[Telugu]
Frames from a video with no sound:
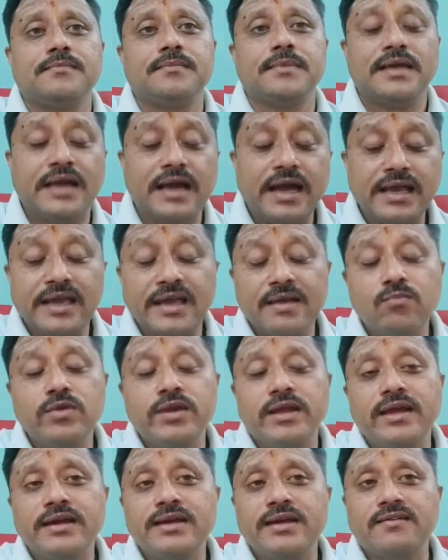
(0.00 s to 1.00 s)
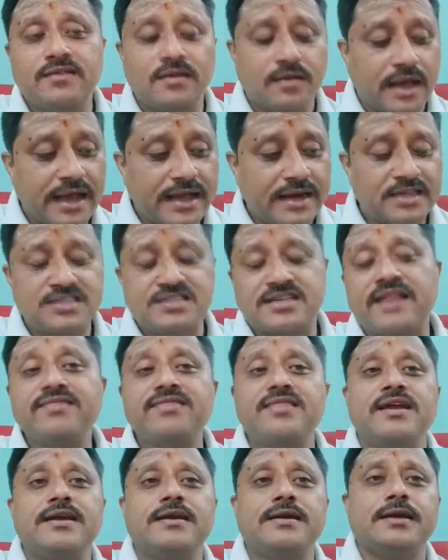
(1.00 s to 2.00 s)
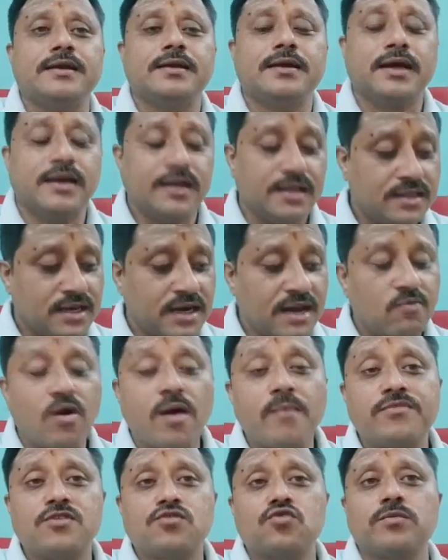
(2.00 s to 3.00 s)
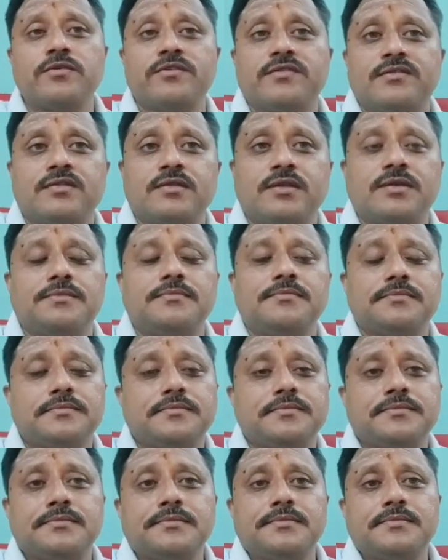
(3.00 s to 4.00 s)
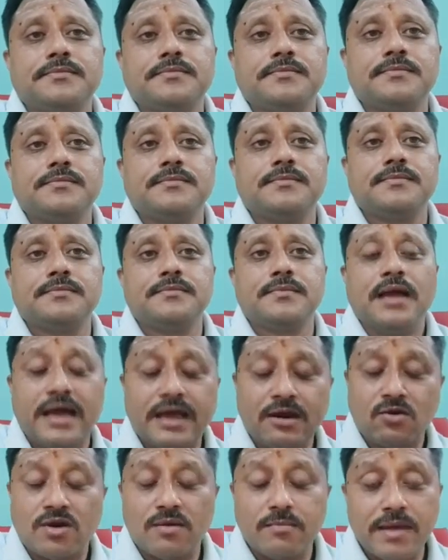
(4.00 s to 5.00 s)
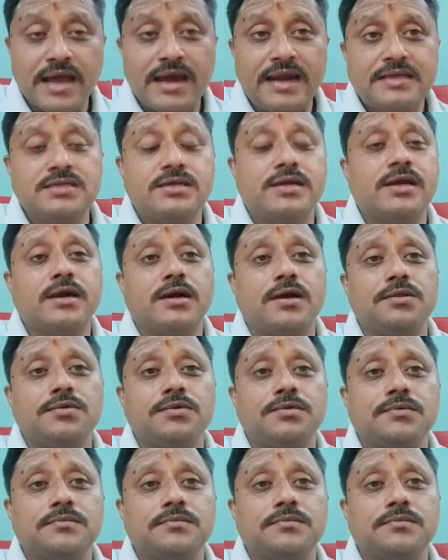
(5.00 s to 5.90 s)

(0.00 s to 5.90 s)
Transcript: ఇంకా ఏం ఏంటి అసలు ఆయన స్ట్రెంత్ ఏంటి అనేది నవాంస చూపిస్తుంది ఆయన ఒక మేనేజరే కాదు